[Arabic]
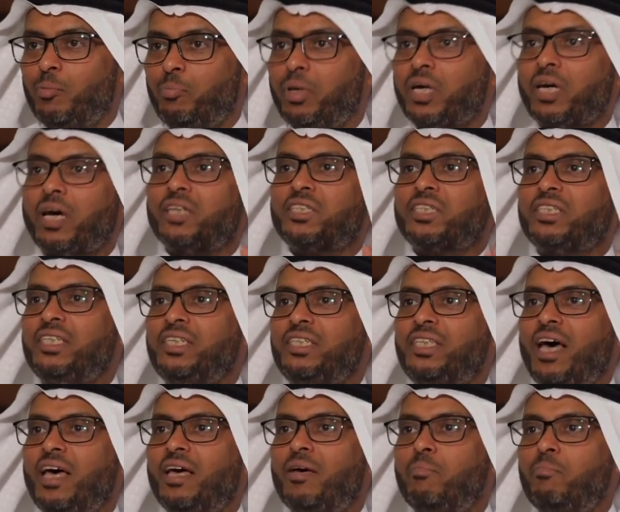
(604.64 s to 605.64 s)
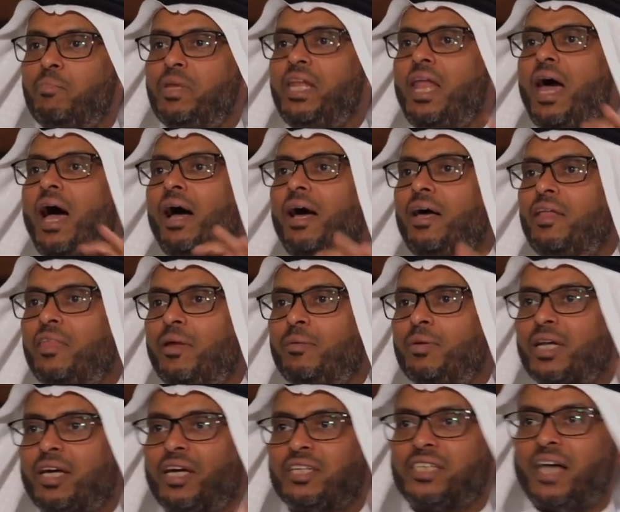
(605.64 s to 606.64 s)
بقصيده من اعذب
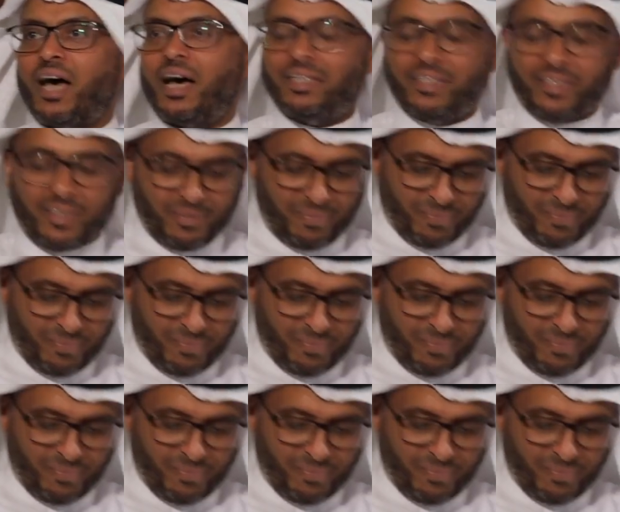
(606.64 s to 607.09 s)
القصائد.